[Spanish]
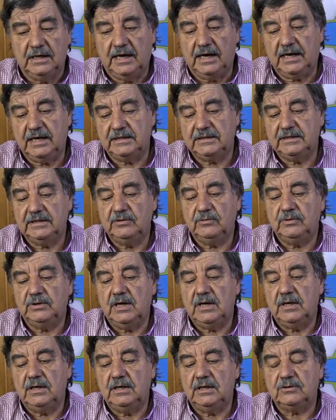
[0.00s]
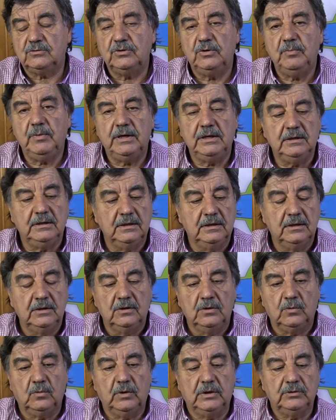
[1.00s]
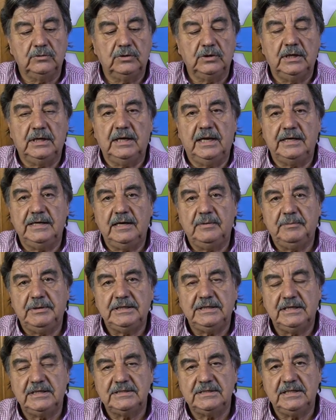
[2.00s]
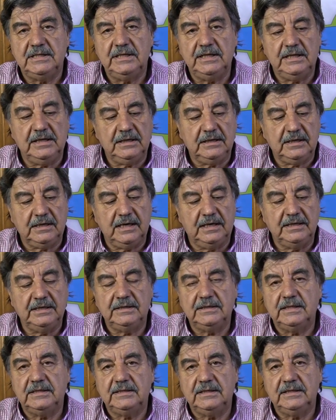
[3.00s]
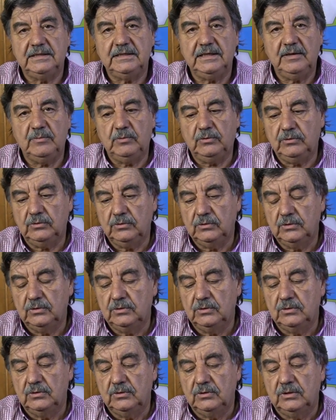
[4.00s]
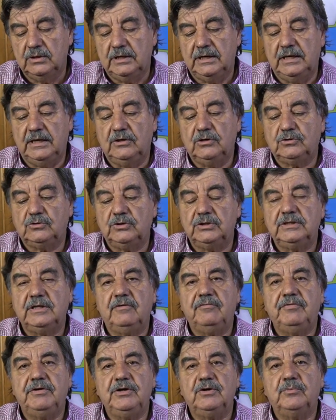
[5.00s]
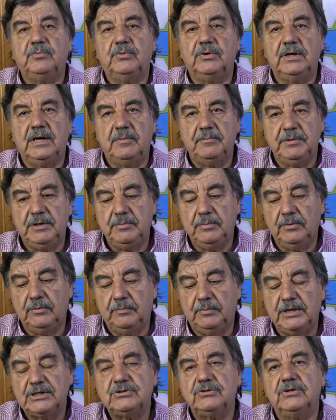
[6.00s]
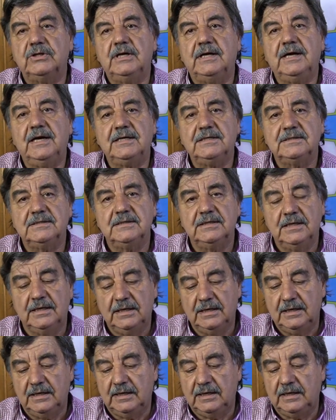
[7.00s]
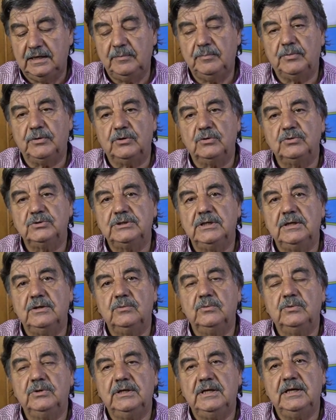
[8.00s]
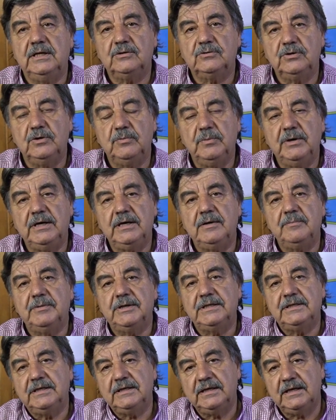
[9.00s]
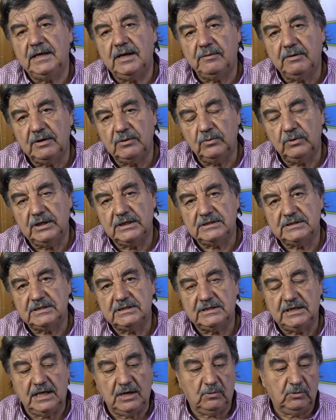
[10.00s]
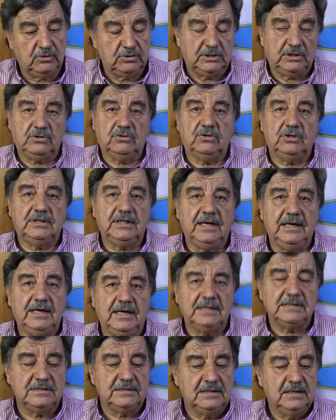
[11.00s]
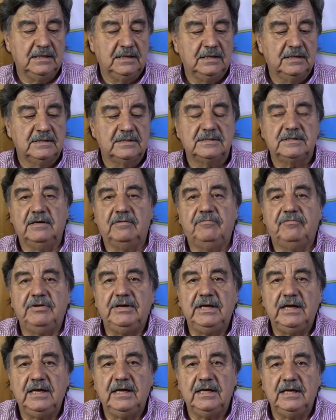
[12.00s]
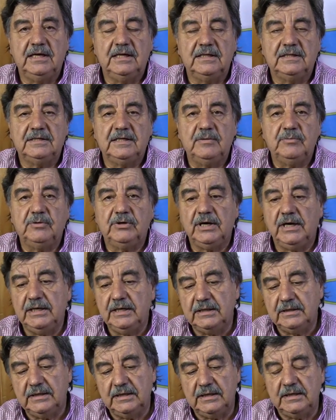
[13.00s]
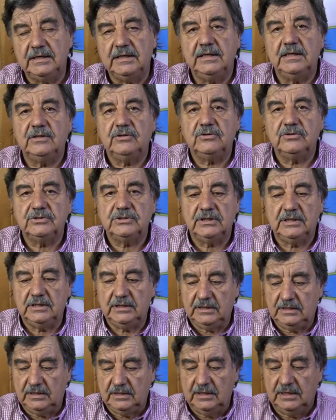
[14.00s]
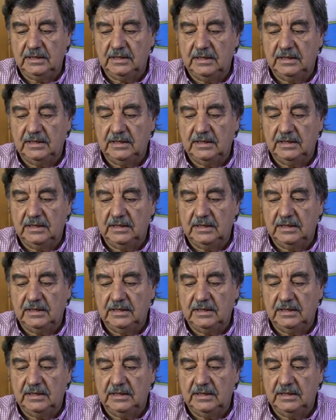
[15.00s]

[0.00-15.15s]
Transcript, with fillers: acá tiene una electroimán, cuando la llama está encendida calienta este extremo, el otro está frío por el mismo paso del gas y produce un electroimán que mantiene la válvula cerrada. Cuando se corta el gas, se enfría el extremo caliente y esto se,